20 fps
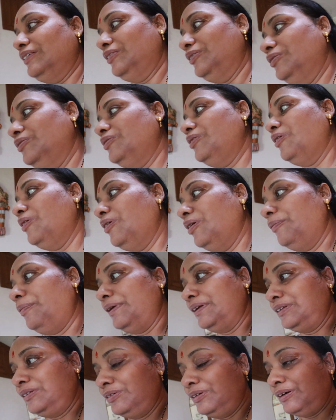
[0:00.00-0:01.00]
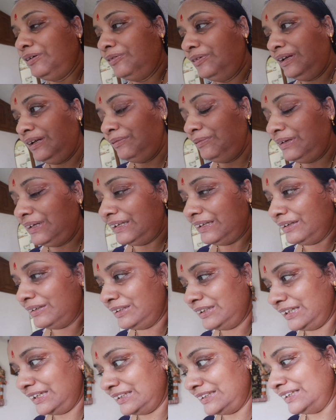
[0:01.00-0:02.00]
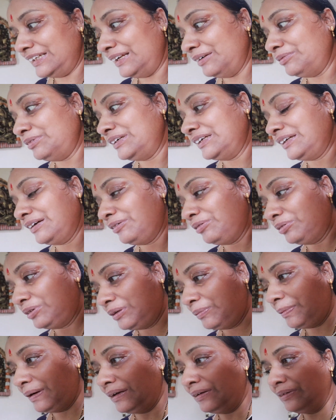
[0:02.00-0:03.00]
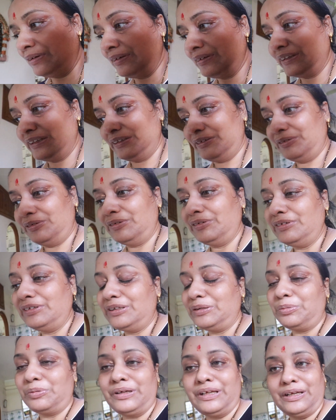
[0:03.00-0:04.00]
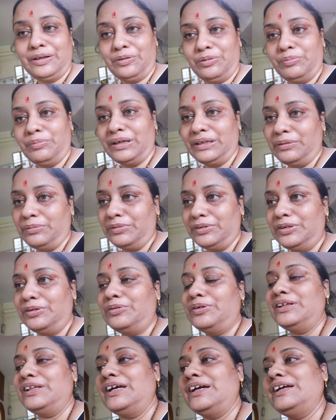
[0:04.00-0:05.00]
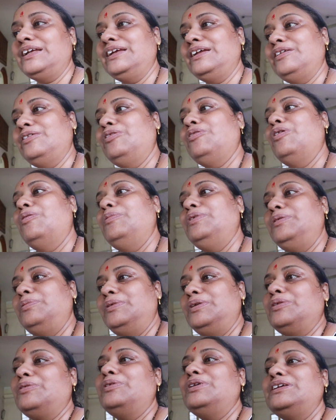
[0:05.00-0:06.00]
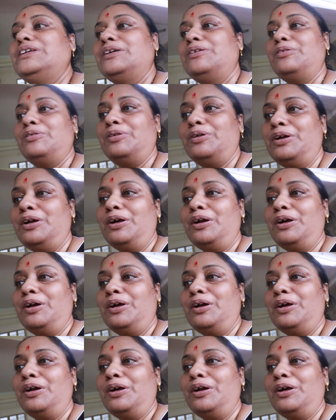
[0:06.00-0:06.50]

তো ক্ষমা প্রার্থনা করলাম যেটা চেয়েছিলাম সেটা করতে পারলো না সেই জন্য জীবনে এরকম মাঝে মধ্যে হয়ে থাকে যেগুলো কমিটমেন্ট করি সেগুলো